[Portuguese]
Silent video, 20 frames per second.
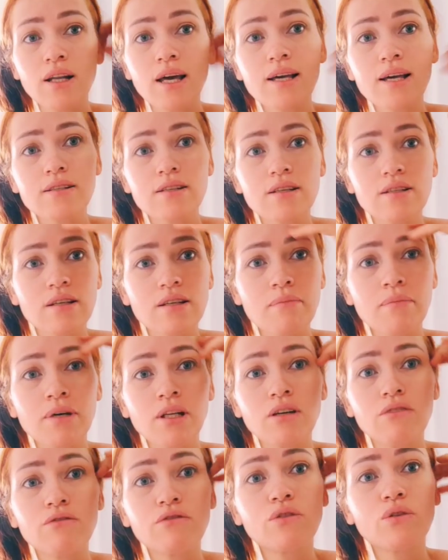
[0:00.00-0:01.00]
Aí essa
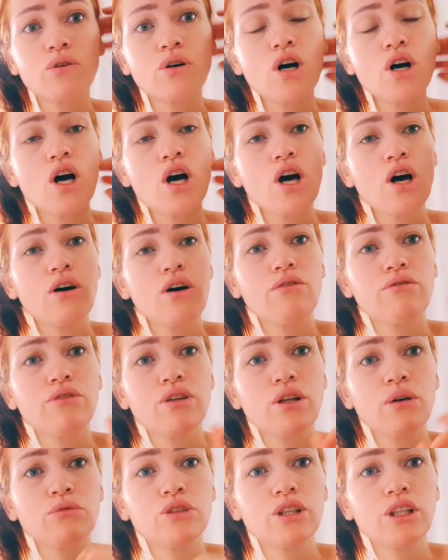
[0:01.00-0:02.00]
semana eu vou eu vou
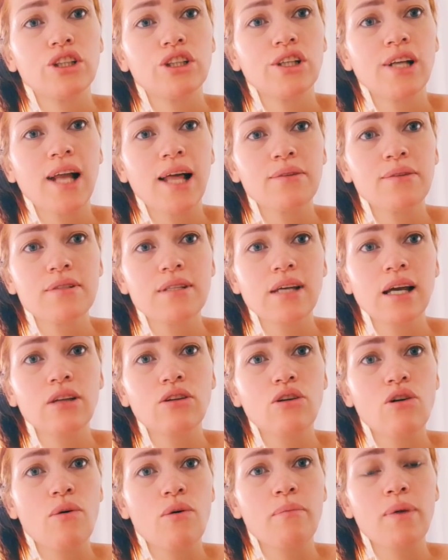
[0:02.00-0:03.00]
dar um jeito de ir lá no
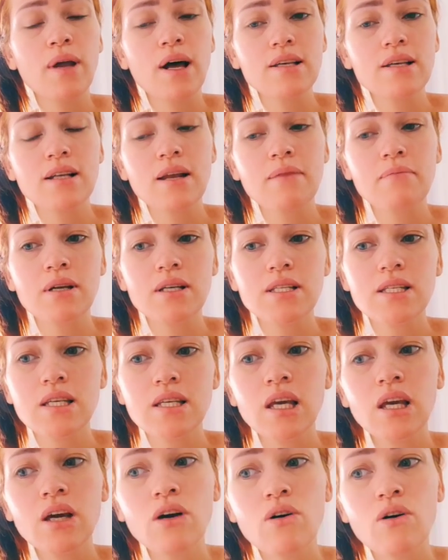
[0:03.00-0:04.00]
centro, comprar as
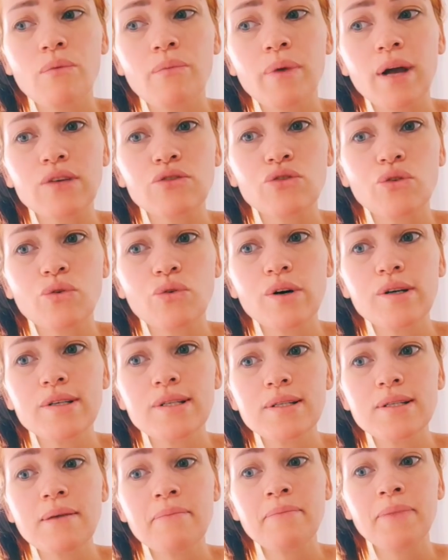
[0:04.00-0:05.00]
lembrancinhas, comprar as
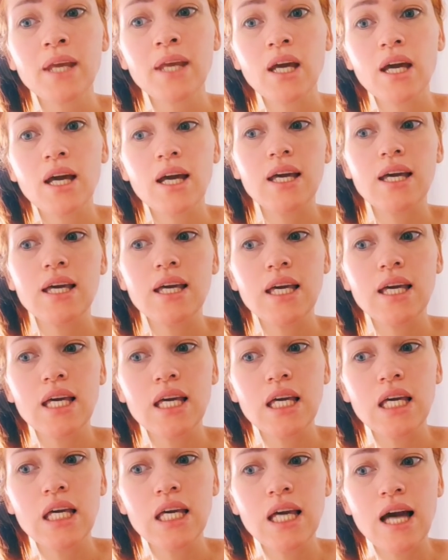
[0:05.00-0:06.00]
coisas.
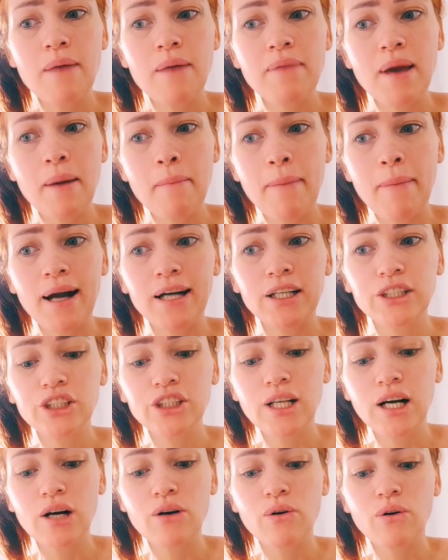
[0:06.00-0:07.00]
E a minha parte
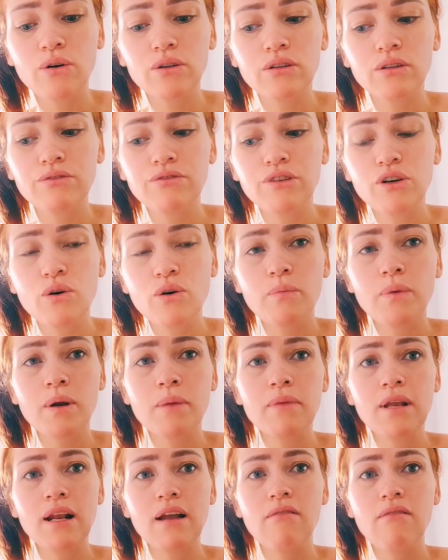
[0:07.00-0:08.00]
da cota ficou para
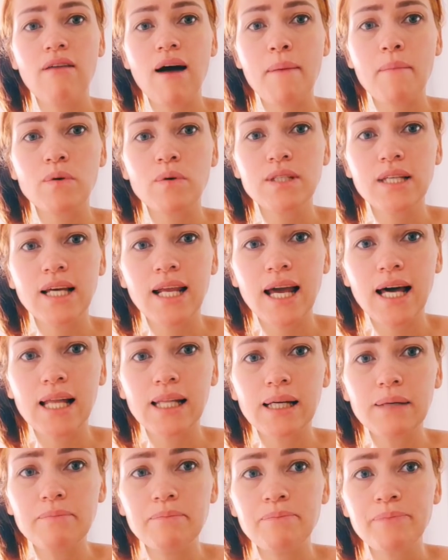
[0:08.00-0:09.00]
mim levar
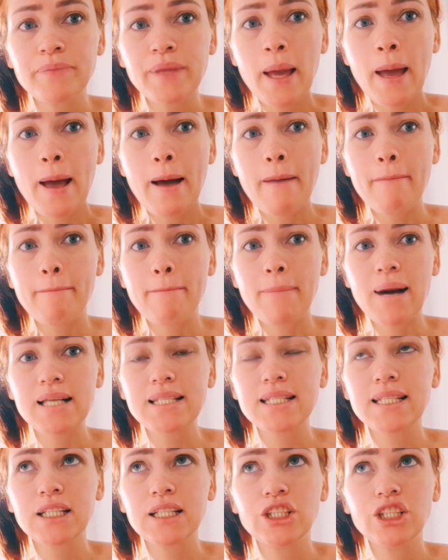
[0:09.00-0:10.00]
mozzarella,
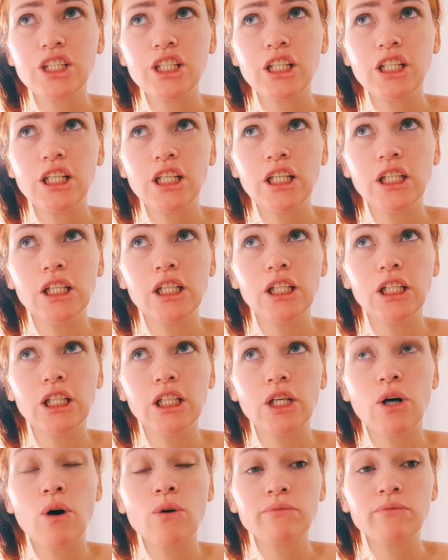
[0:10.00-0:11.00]
massa de
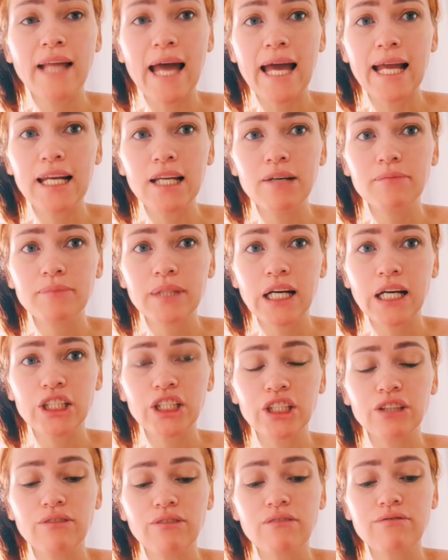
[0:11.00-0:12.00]
rondelli, que a
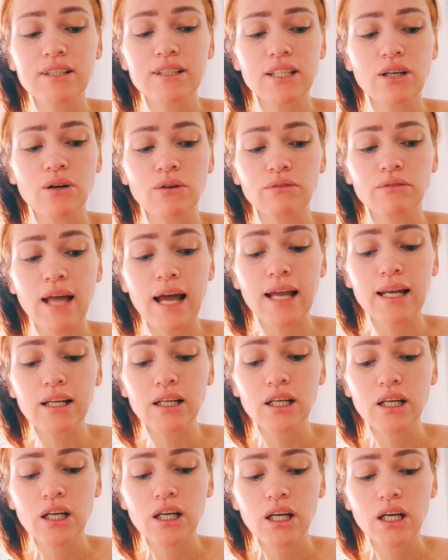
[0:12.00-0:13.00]
gente vai fazer
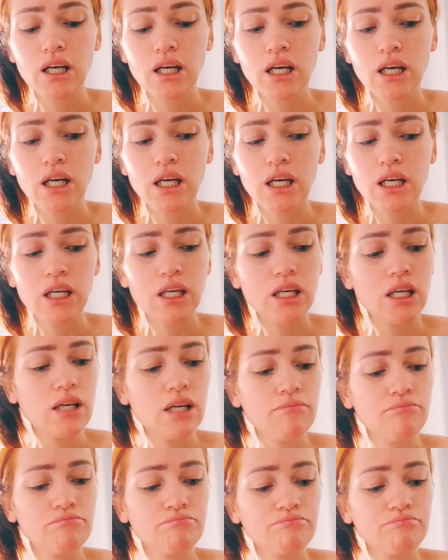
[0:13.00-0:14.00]
rondelli,
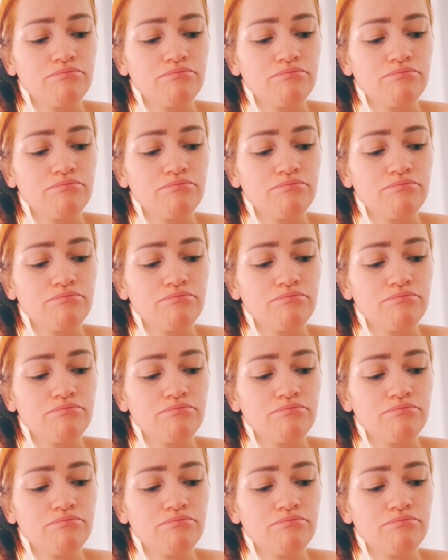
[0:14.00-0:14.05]
e